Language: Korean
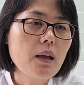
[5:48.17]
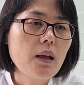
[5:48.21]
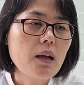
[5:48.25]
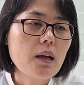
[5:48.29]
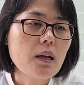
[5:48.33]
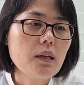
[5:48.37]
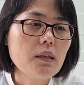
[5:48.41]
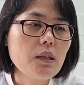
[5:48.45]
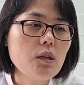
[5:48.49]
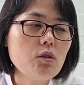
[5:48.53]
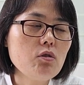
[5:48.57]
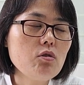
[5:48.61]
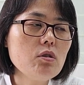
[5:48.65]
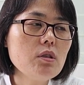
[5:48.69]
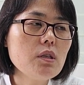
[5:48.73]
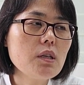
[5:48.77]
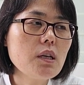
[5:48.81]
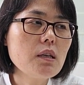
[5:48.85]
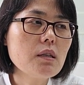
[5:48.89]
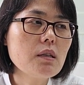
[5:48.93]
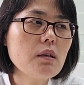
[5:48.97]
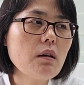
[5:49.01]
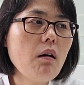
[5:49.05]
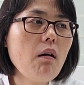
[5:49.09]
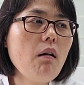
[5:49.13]
그래서
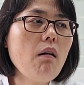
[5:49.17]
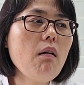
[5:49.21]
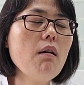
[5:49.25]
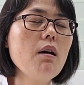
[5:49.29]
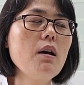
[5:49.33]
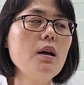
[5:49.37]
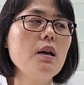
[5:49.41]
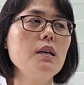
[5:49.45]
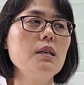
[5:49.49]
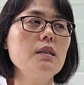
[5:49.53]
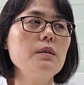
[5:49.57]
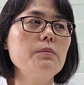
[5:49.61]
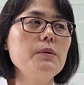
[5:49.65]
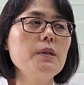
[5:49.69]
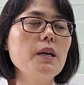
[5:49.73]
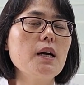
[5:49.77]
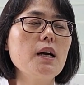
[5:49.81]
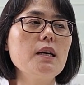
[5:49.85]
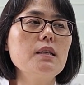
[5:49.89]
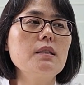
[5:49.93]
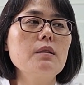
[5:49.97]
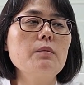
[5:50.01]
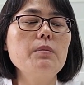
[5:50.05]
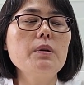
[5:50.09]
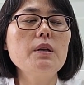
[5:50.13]
예수님께서
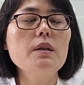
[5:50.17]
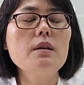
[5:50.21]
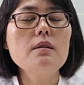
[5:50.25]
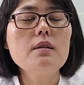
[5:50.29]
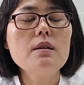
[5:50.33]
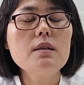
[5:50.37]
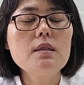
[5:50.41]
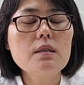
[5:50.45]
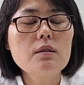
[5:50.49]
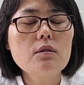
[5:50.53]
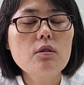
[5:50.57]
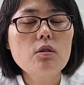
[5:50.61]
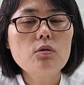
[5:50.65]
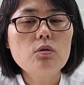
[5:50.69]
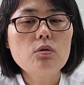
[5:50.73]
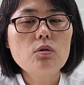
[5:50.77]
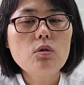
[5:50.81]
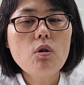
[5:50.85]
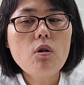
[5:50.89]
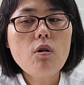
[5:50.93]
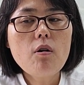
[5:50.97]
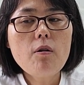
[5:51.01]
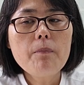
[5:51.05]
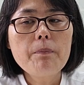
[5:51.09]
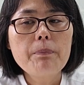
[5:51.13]
십자가에서 피를 흘리신
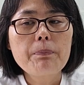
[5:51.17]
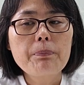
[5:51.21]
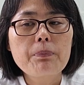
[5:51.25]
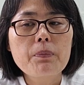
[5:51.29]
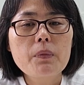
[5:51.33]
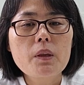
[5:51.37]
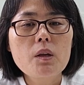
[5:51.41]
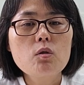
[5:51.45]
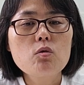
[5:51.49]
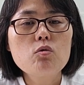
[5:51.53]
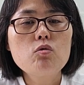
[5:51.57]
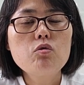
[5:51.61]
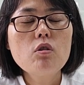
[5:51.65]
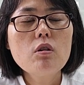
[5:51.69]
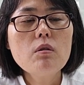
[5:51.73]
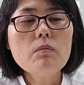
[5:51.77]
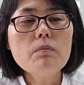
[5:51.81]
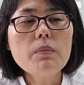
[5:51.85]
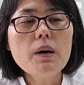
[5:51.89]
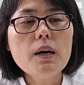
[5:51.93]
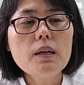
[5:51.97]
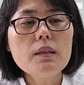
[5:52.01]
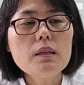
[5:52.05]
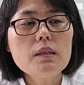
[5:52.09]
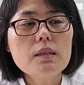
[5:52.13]
것도
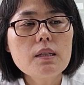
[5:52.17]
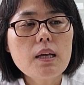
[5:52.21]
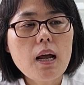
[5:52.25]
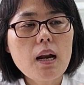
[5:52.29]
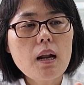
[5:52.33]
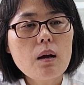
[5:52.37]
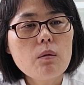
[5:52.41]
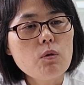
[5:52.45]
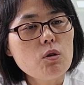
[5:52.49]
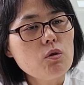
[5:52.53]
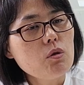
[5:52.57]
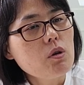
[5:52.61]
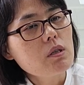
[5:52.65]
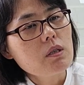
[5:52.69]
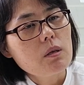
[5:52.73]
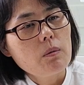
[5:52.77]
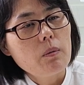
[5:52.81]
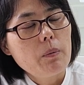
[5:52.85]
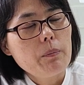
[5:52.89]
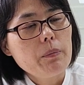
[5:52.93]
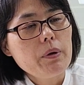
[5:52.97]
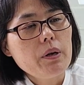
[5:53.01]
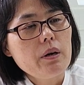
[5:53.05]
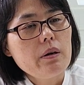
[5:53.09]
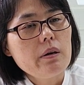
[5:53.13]
구원받을 사람을
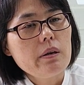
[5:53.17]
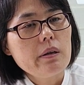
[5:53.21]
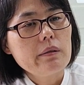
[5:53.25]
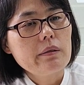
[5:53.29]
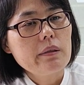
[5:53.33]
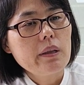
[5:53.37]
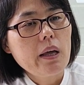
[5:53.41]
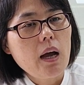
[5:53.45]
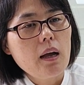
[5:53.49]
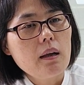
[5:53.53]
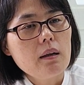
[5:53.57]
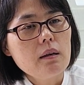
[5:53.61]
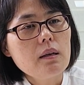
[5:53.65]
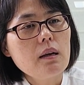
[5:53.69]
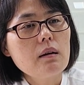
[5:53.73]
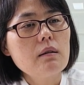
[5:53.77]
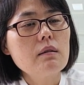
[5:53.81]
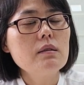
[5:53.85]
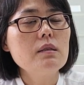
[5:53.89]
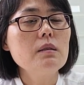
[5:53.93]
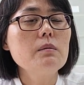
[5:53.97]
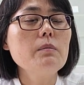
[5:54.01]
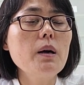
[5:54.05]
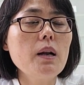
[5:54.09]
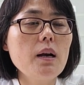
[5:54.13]
위해서만 피를 흘렸다. 이렇게
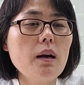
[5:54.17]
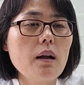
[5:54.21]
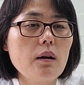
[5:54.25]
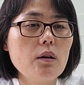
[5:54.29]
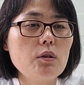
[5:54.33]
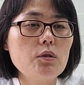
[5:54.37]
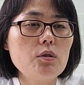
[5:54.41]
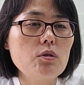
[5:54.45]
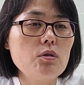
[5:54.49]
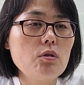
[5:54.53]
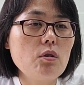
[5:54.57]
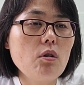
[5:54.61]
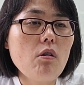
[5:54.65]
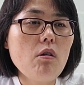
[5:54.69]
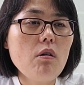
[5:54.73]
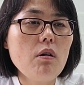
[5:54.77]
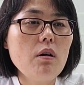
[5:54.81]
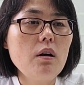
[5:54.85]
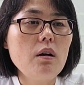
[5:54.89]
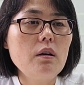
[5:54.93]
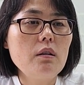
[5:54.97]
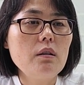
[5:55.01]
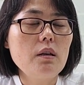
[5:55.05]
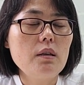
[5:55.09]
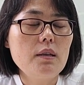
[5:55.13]
거짓말을 하거든요.
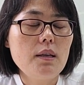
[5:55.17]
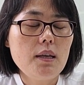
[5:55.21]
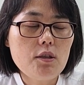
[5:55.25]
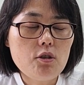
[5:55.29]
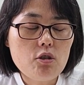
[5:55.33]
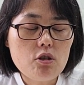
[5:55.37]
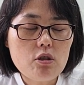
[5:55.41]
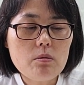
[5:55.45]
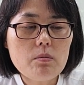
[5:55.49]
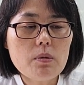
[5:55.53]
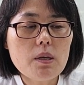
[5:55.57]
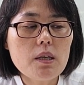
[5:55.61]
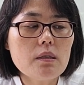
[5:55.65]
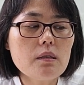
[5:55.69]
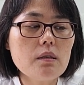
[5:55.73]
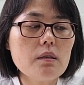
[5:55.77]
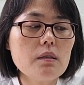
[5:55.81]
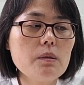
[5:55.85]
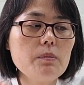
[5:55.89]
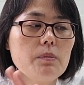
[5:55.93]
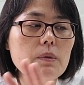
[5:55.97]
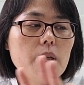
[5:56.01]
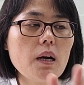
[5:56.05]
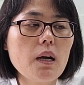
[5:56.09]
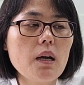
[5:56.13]
네, 예수님께서
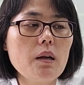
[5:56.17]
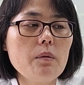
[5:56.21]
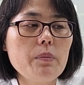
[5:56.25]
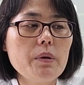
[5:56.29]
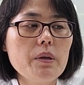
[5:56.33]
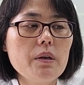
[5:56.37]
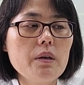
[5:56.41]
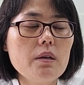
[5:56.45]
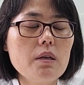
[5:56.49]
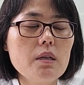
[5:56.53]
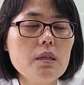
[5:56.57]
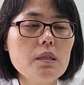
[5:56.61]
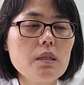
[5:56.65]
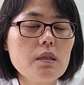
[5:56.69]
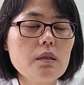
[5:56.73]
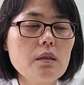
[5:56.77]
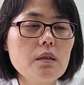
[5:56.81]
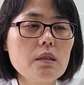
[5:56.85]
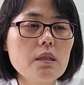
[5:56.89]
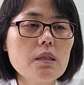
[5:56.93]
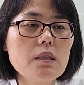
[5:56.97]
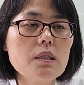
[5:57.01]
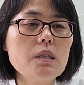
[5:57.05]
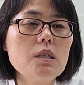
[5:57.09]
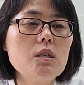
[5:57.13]
십자가에 피를 흘리신
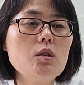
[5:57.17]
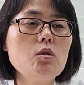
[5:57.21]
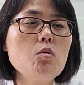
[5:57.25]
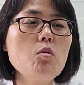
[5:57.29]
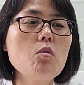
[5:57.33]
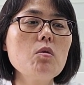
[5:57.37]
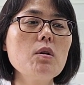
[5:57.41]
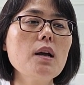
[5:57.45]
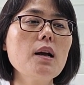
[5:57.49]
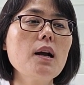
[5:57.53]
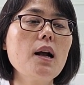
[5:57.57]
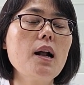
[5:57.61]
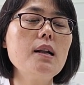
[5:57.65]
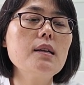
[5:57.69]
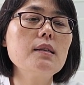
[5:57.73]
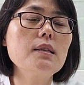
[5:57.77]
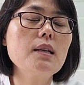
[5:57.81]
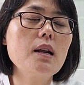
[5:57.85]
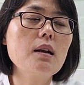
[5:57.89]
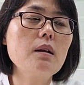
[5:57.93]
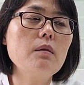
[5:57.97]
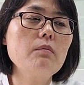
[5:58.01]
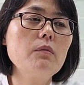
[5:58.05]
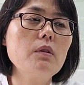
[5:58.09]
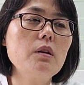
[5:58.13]
것은 지옥에 갈
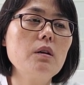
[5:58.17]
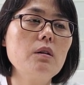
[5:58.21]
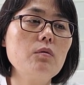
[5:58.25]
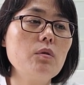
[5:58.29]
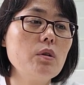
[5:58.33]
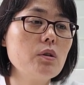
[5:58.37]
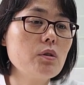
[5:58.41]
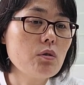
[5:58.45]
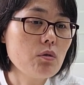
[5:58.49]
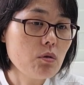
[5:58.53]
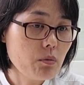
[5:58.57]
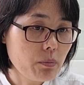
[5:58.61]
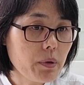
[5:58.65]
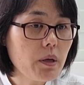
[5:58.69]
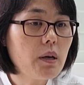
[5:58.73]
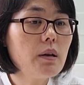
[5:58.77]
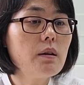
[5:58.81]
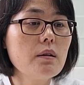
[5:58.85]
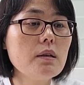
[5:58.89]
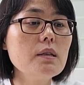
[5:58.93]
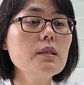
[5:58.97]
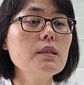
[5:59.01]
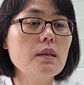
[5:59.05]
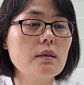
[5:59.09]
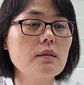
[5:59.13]
사람들을 위해서도 피를
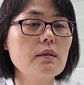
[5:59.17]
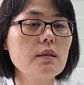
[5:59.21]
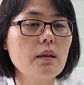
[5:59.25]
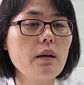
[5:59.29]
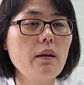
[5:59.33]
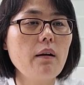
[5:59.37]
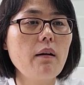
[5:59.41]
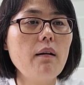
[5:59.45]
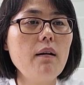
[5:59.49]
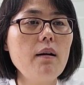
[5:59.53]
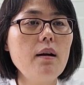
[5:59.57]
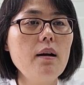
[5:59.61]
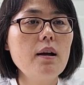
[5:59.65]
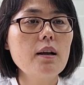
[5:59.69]
흘리셨어요.